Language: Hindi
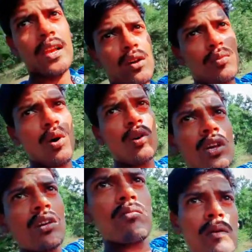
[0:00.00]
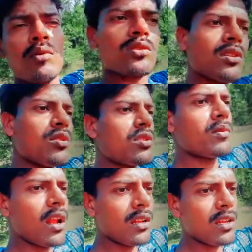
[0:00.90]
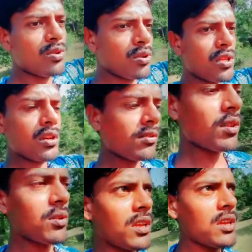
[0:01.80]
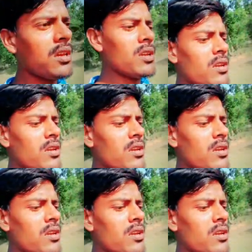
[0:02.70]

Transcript: और ब्लॉगिंग में बहुत दिनों से बनाने के लिए छोड़ दिया हूँ क्योंकि